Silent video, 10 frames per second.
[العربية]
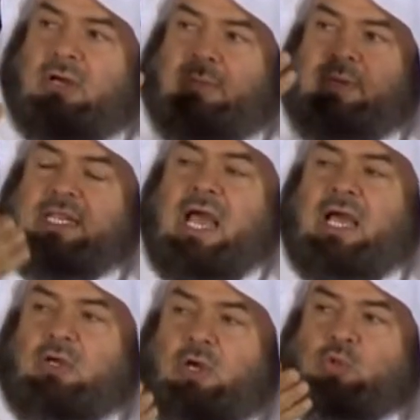بدأ
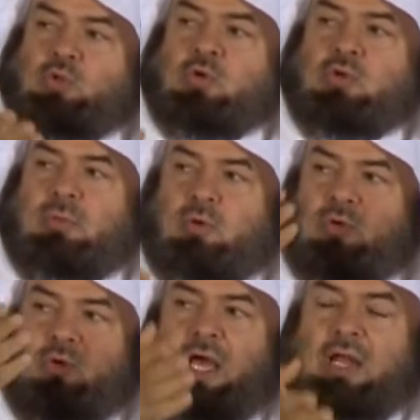يعودون
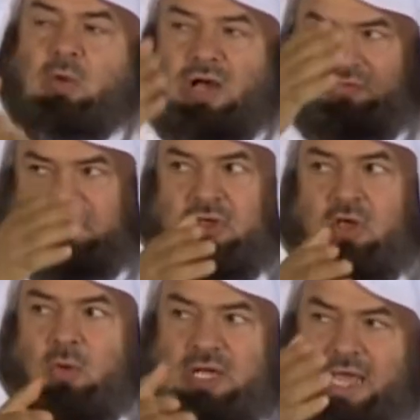موضوع الوقف
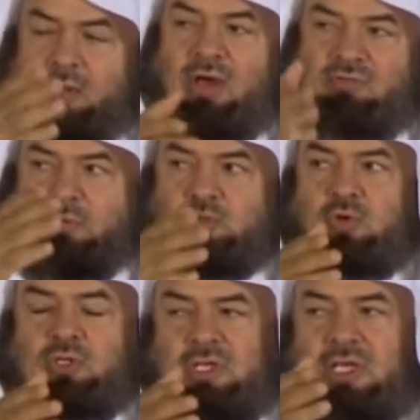وكان الوقف
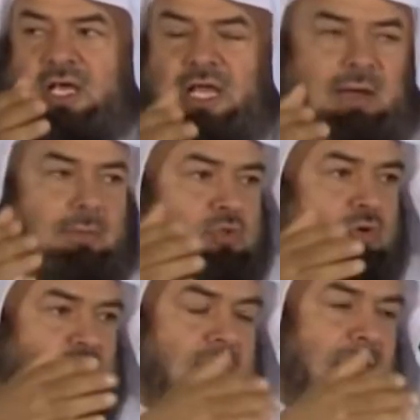موجود الآن
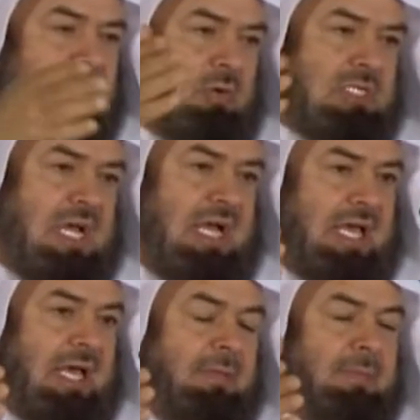موجود في بعض الوصايا